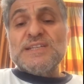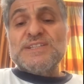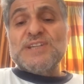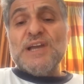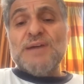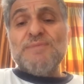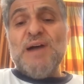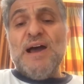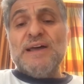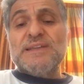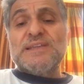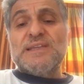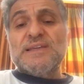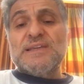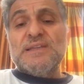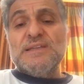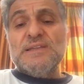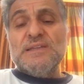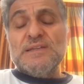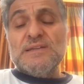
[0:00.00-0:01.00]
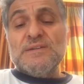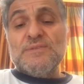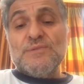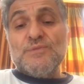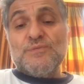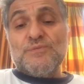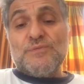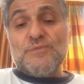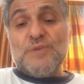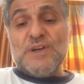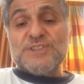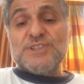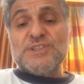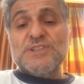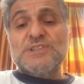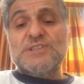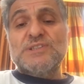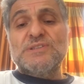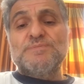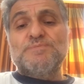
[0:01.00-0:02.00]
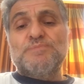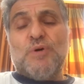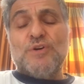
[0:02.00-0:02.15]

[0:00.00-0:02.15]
Cemaatin Washington